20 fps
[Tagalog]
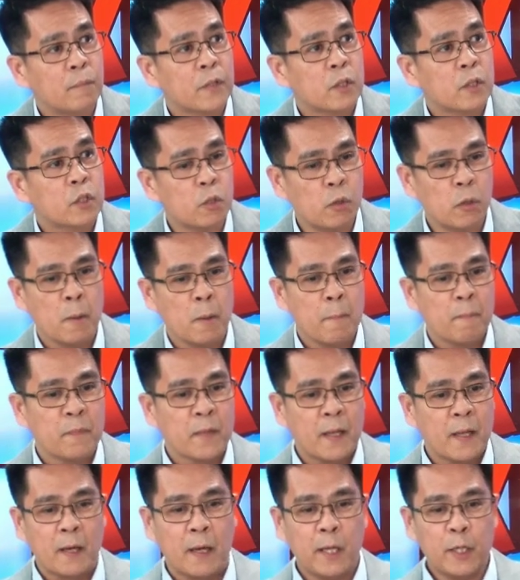Mm. So,
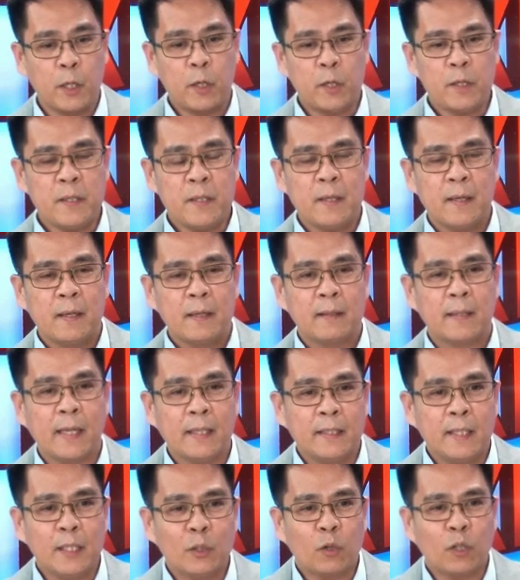ngayon,
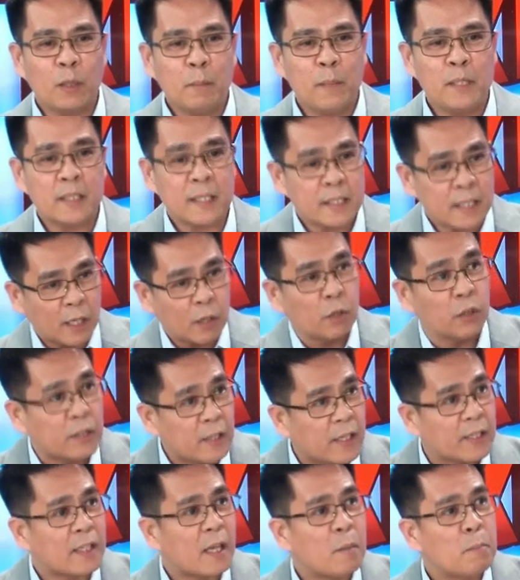nandito kami sa Sagot
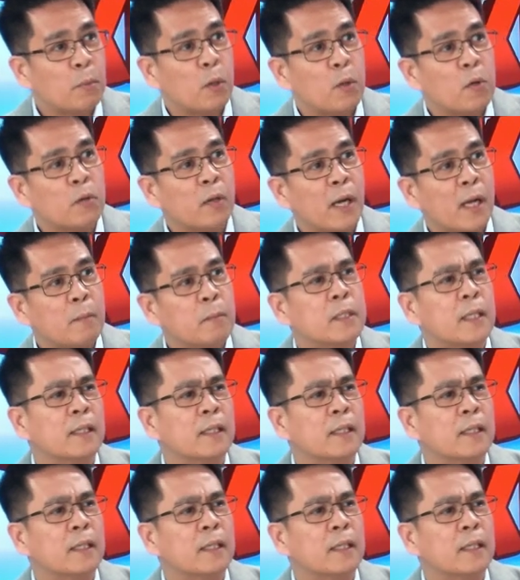Kita program.